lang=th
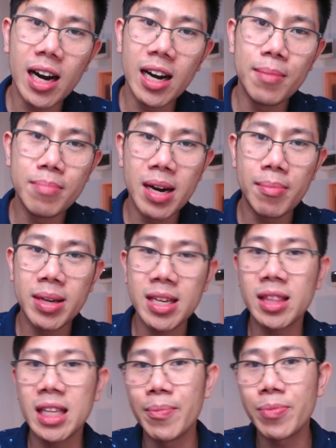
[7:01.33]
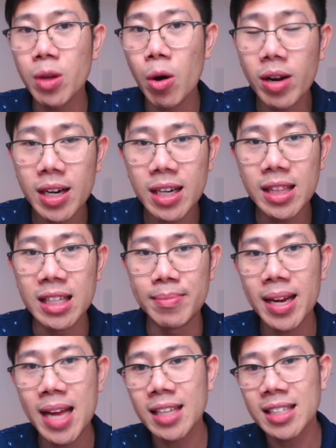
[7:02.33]
เออเมืองมันจะเติบโตขึ้นหรือแม้
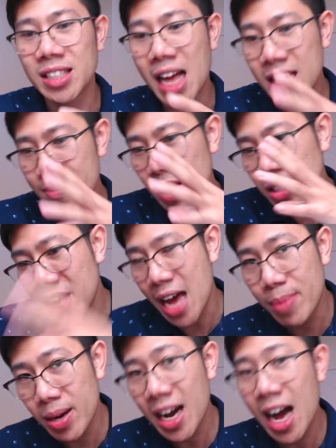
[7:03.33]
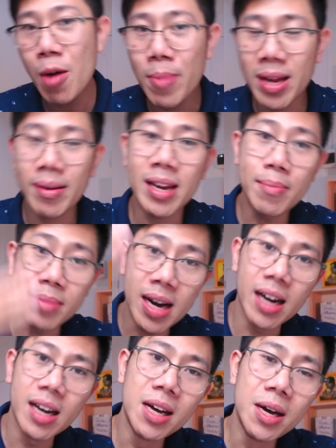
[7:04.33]
กระทั่งจะสร้างที่พักอาศัยเพื่อเข้าไปทำงานในเมือง
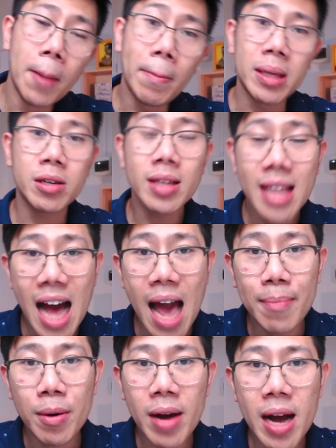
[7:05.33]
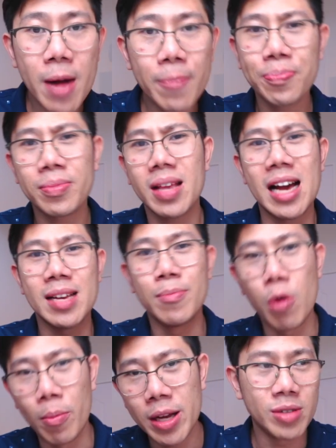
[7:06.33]
มันก็ได้ เพราะว่าอาจจะผ
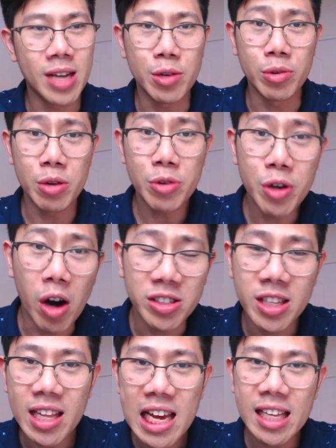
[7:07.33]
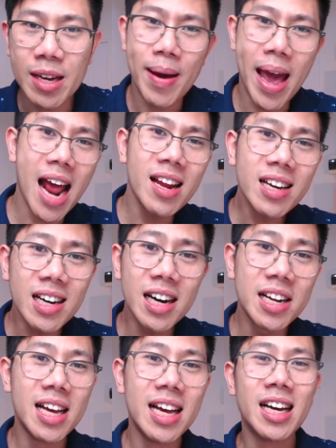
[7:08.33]
มเนี่ยอยากอยู่นิวยอร์กซิตี้แต่แพงเหลือเกิน
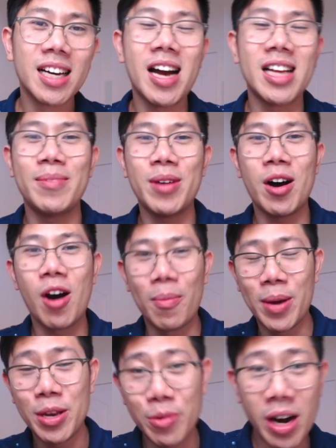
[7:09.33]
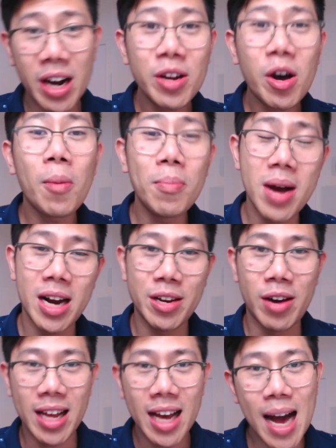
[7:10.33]
ก็อาจจะออกไปอยู่ข้างนอกเมืองหน่
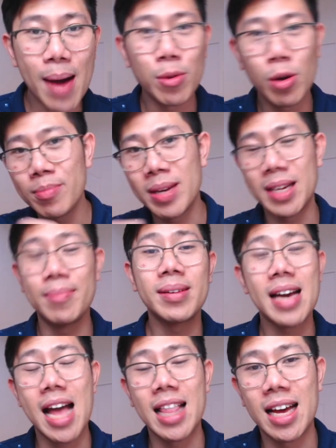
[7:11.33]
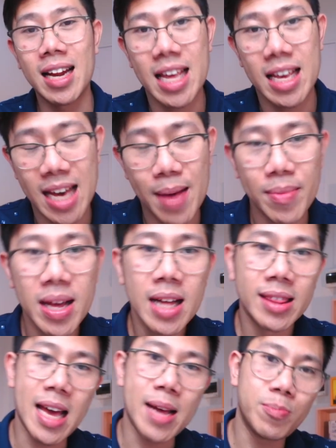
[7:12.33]
อยแล้วขับรถมาทำงานอะไรอย่างเงี้ยครับ
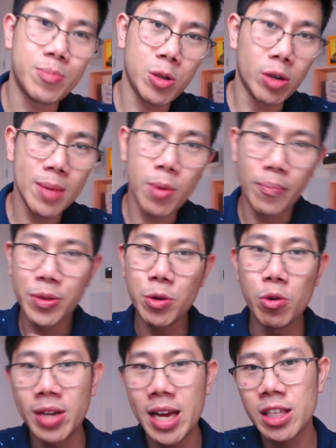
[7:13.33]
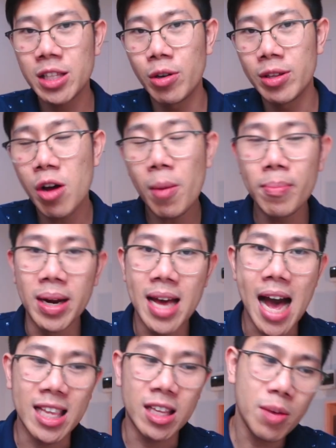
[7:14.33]
แต่โซนที่ผมอยู่ในโซนนอกเหมือเนี่ย
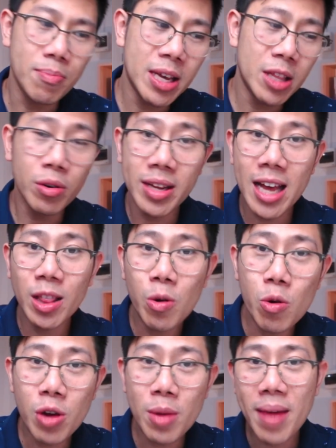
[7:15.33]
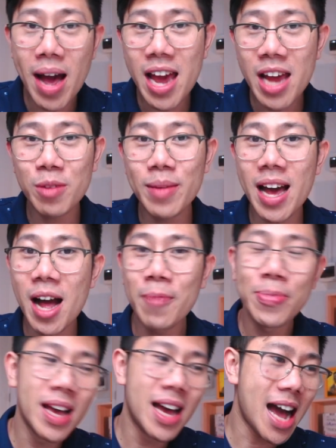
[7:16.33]
อาจจะต้องมีโรงเรียนลูกด้วยไหมถูกไหมฮะ
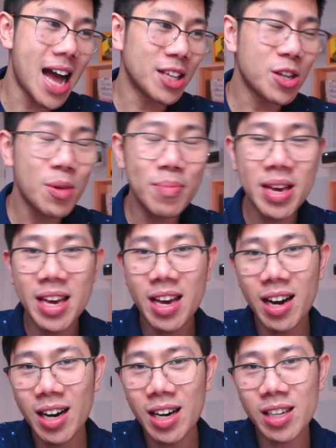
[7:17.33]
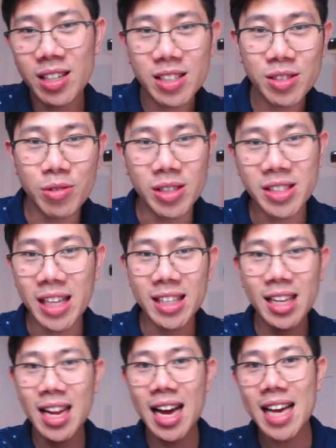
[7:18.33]
อาจจะต้องมีเอ่อสวนสันท
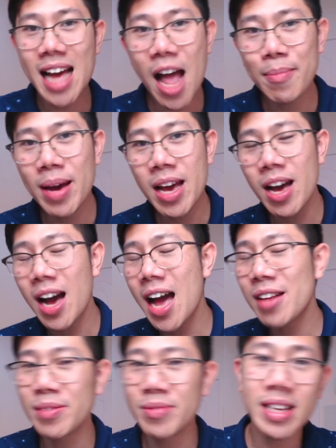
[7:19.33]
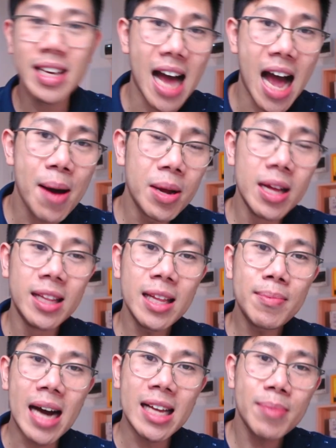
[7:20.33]
นาการไหมห้างสินค้า แล้ว
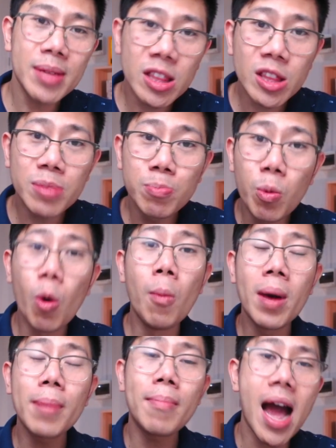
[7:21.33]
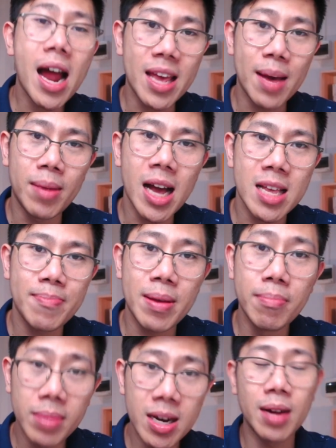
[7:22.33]
บางครั้งถ้ามันบูมมากๆเนี่ยมันอาจจะเป็น
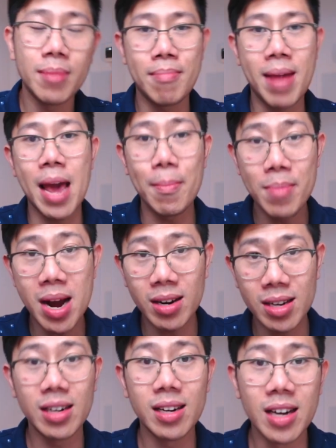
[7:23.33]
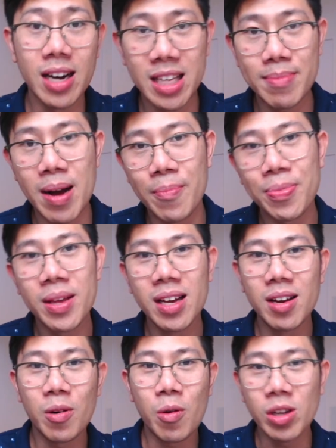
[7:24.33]
เมืองใหม่เมืองหนึ่งเลยที่แบบ
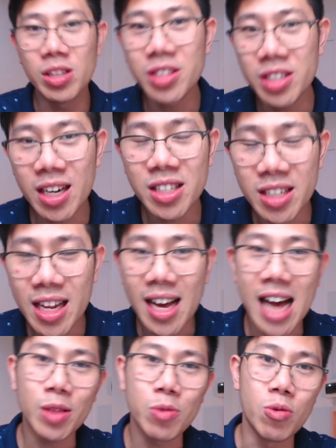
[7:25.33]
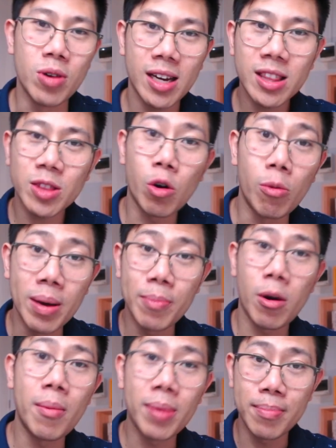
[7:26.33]
คนซื้อก็ซื้อราคาถูกแล้วก็โตไปพ
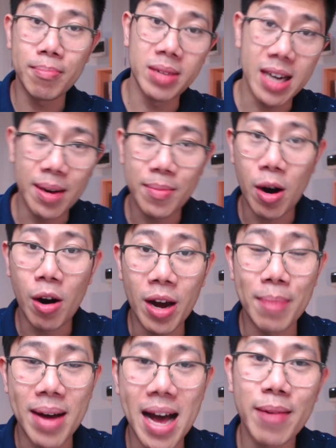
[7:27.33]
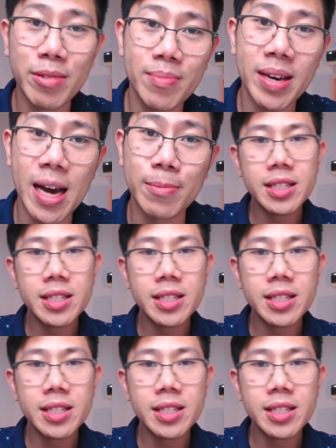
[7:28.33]
ร้อมกับเมืองพอเห็นภาพใช่ไหมครับ